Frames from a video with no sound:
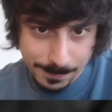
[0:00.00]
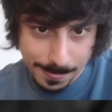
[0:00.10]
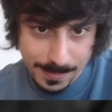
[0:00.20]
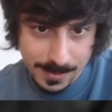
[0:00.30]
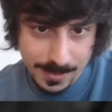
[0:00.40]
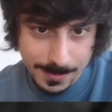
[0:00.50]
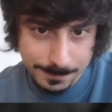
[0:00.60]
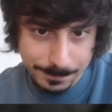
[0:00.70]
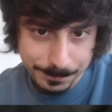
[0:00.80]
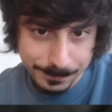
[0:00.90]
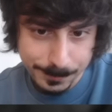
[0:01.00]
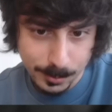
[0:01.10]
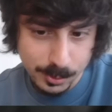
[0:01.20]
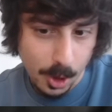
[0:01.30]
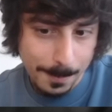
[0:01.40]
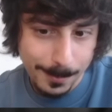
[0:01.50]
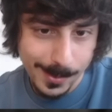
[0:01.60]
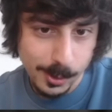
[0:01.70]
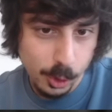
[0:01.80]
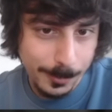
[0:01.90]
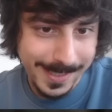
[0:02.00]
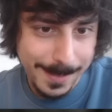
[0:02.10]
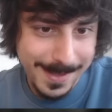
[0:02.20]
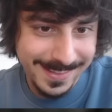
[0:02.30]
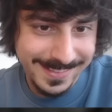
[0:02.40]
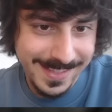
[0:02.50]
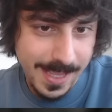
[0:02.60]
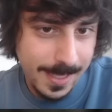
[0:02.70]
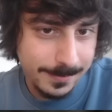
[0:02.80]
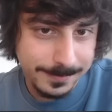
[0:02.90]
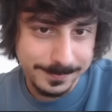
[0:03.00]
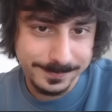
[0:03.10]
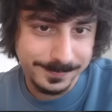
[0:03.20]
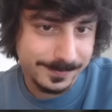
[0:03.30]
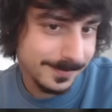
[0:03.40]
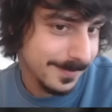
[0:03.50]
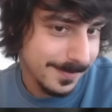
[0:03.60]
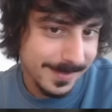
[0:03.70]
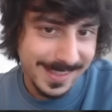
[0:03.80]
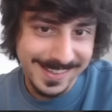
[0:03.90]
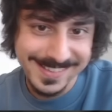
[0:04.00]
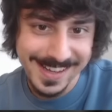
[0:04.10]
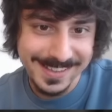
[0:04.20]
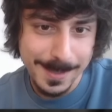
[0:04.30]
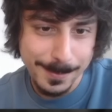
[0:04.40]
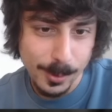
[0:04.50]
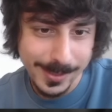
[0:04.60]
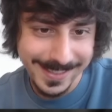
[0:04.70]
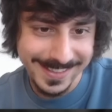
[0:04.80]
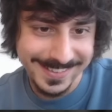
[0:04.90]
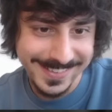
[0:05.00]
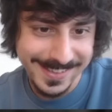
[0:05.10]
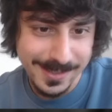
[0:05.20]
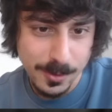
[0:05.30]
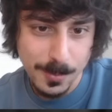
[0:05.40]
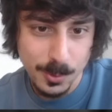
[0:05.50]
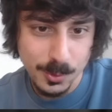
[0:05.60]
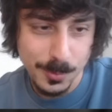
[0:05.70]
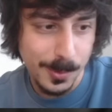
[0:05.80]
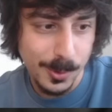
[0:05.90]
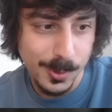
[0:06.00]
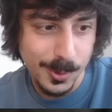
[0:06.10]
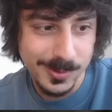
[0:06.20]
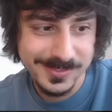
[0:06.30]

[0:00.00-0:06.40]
Ehm, purtroppo economicamente scacchi e poker c'entrano molto poco.